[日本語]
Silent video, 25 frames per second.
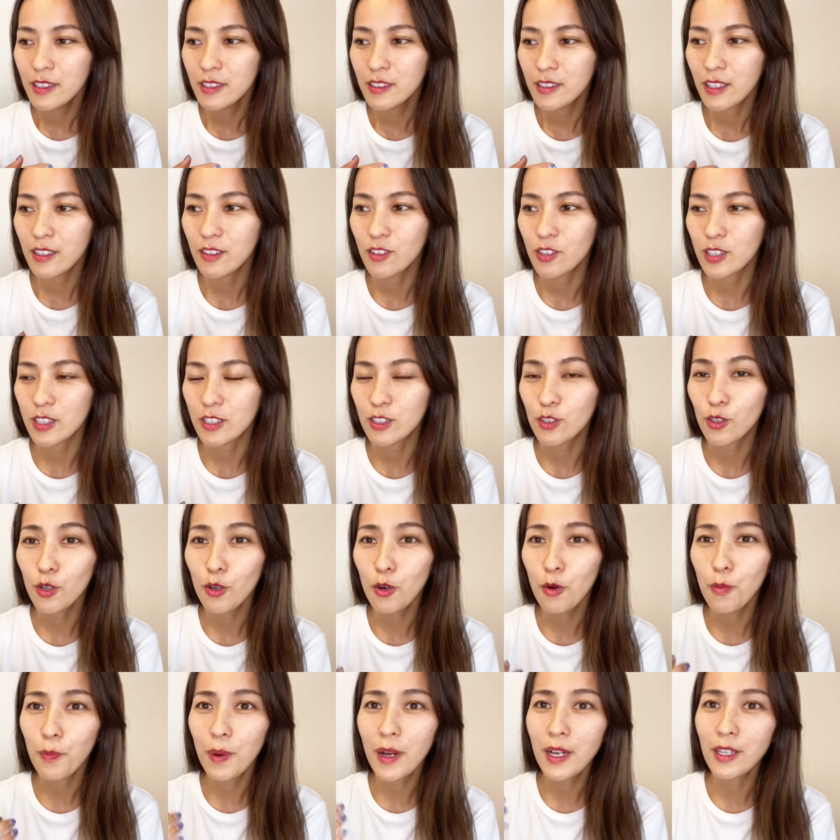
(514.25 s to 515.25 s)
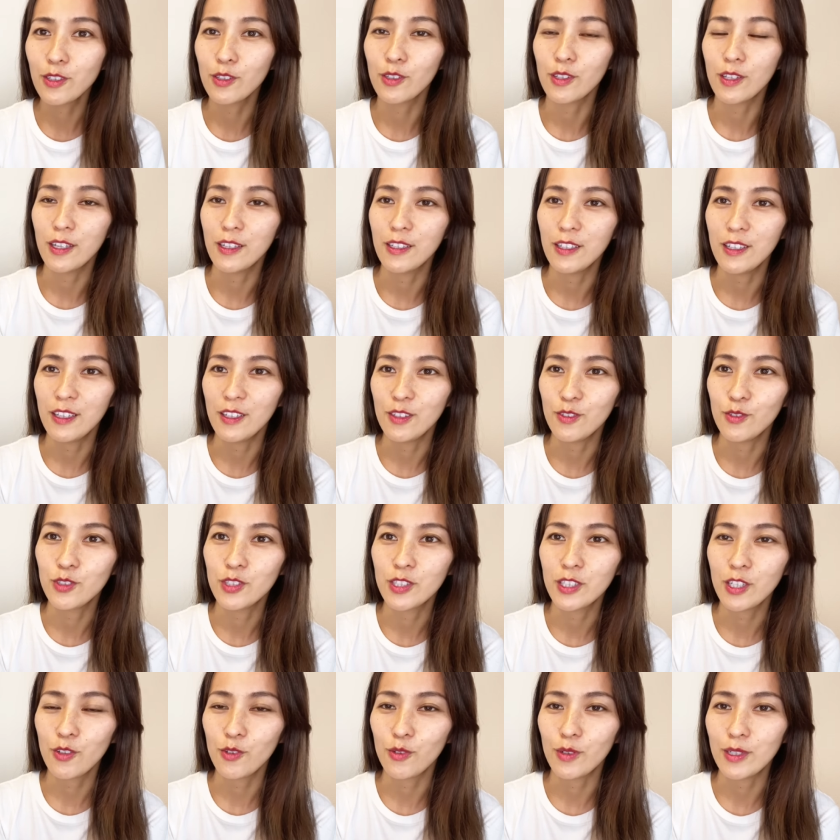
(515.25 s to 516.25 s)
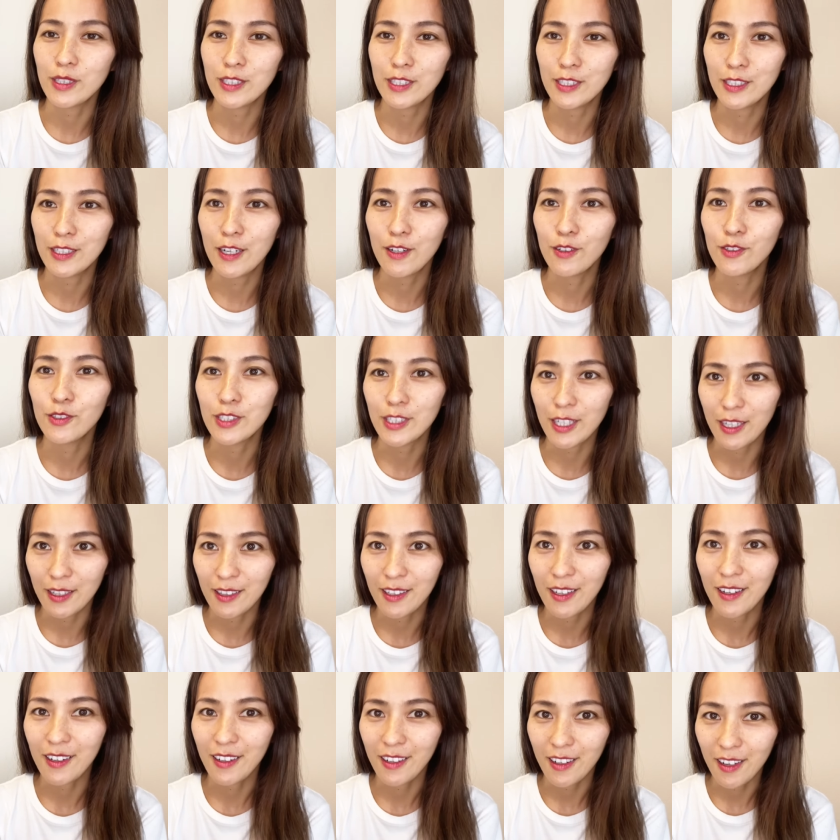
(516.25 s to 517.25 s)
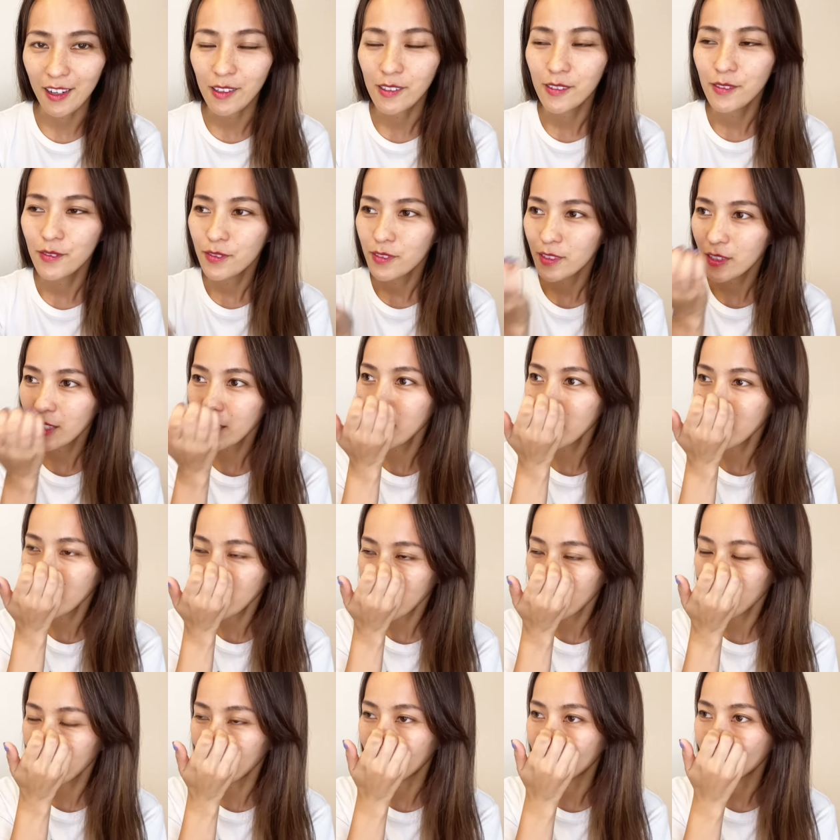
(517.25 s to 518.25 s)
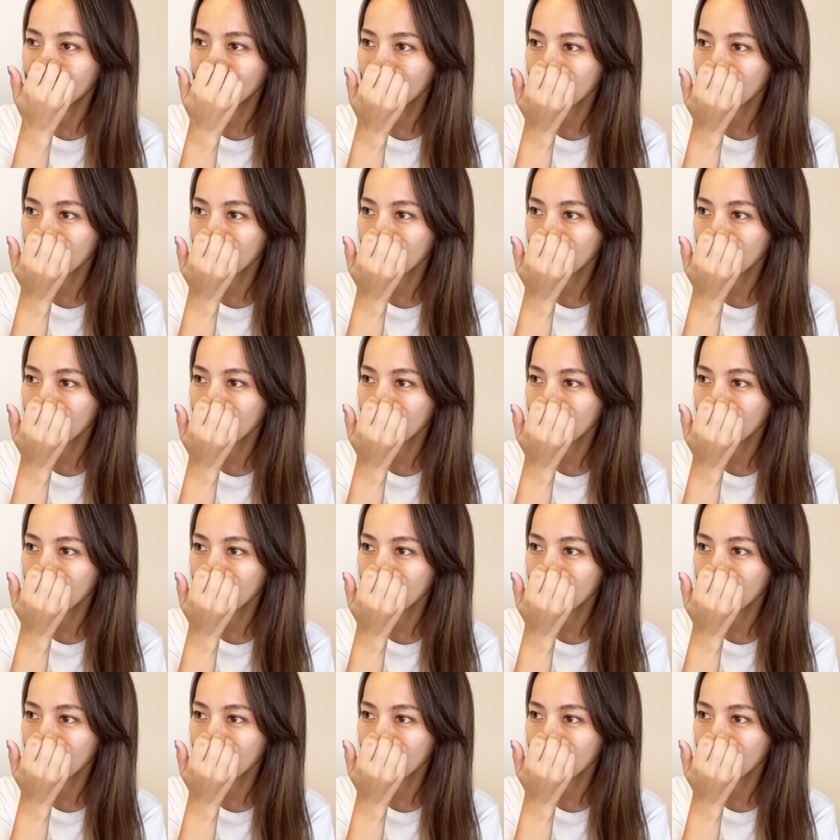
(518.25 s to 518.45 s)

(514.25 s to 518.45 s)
だけどさそれをパートナーに言っちゃうのは違うじゃんなんかだから